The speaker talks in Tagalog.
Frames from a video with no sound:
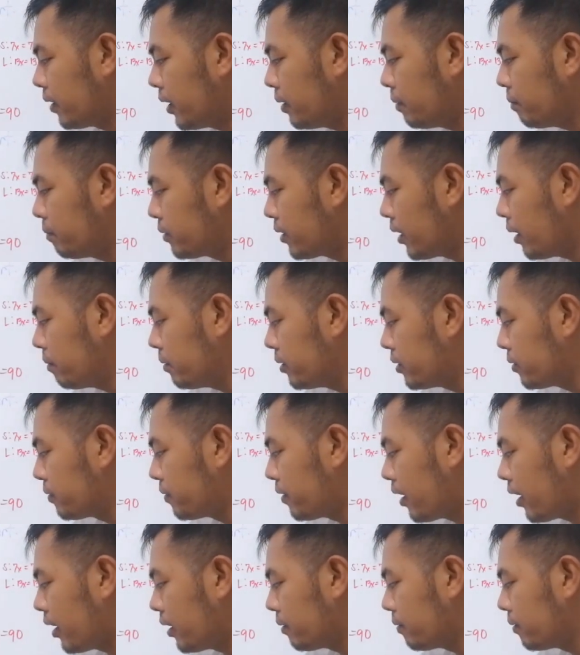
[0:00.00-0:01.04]
5 times
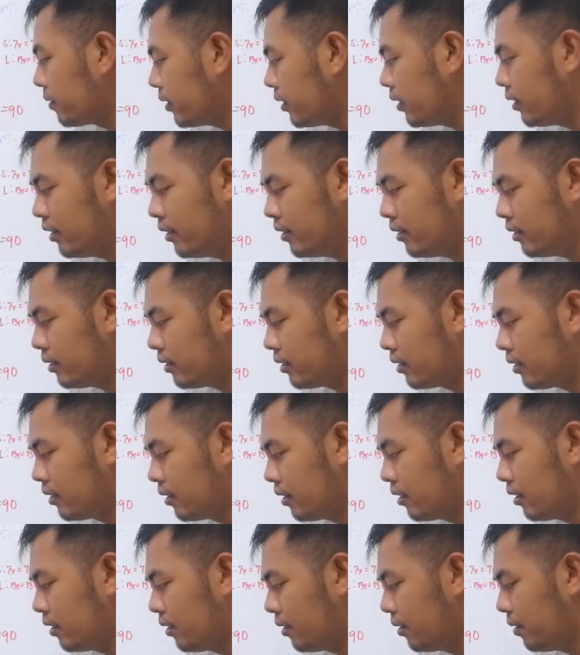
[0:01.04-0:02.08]
5 is
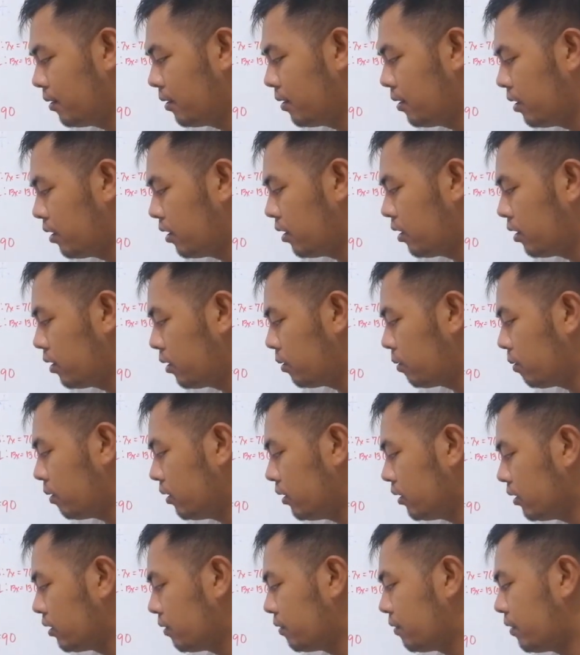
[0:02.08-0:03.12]

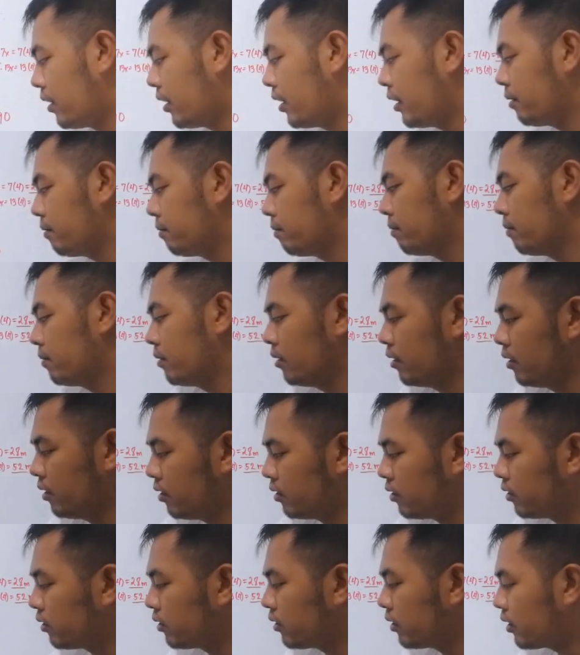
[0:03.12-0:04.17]
25.
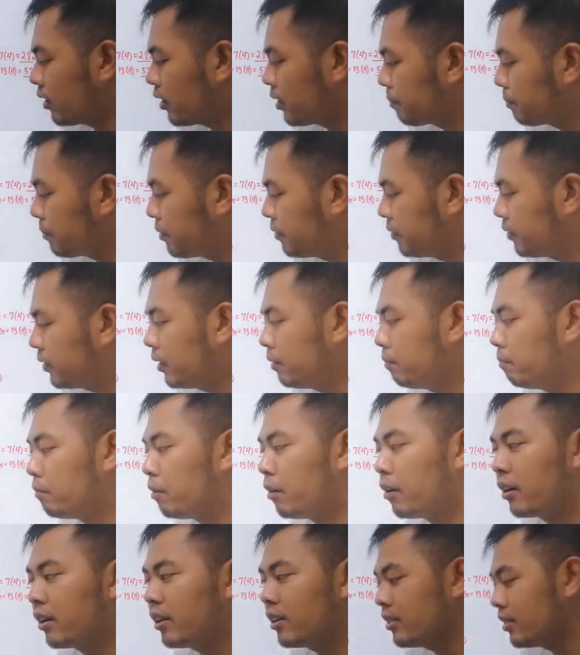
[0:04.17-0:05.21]
So there are 15
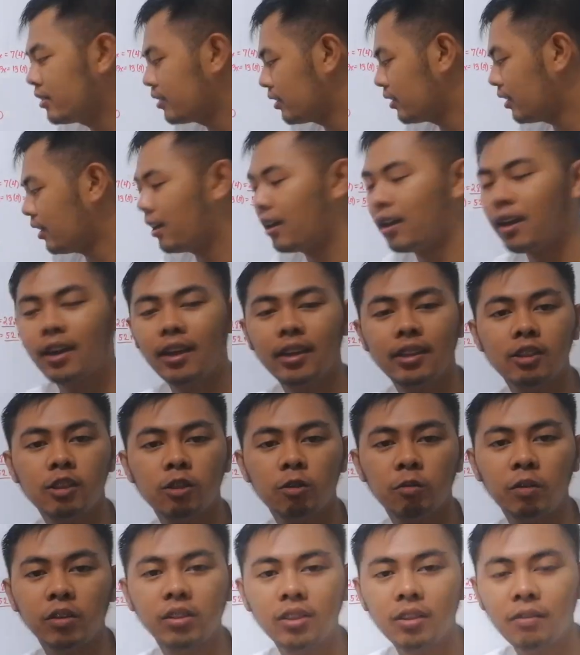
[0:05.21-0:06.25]
boys
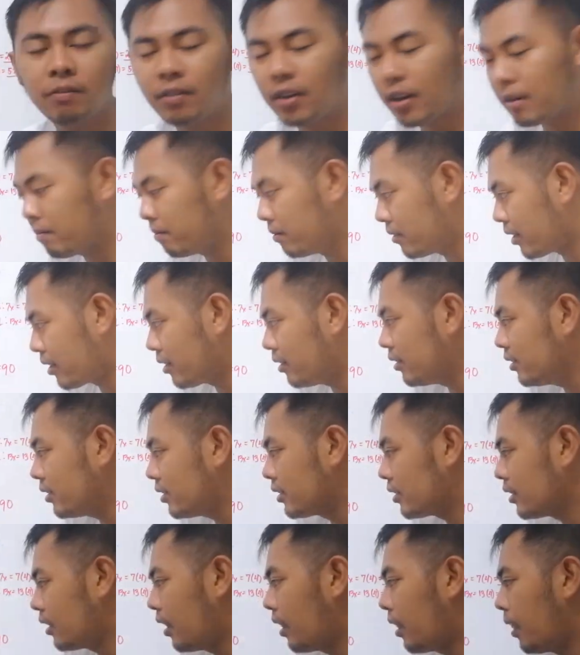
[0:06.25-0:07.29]
and 25
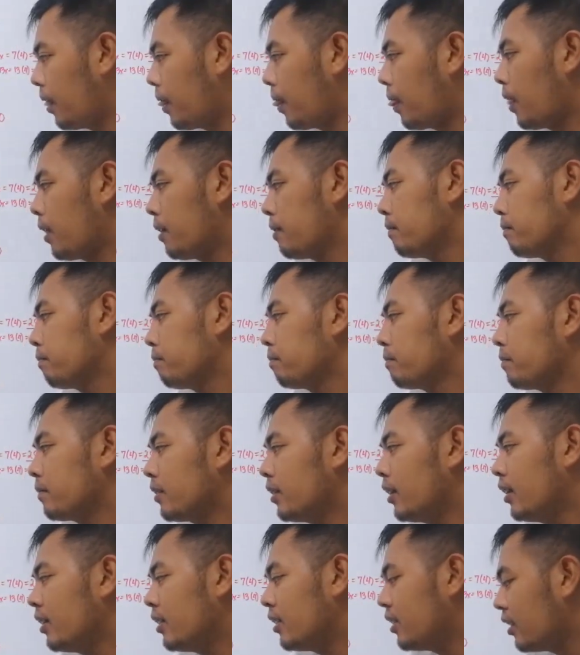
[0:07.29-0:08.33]
girls
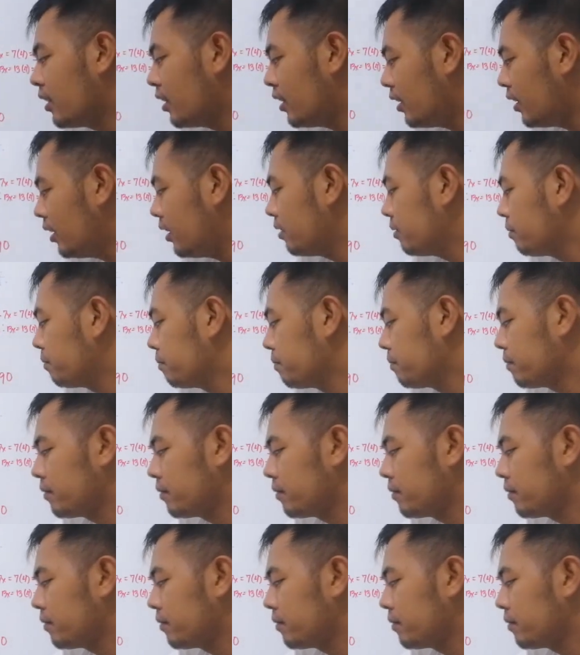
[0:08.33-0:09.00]
in the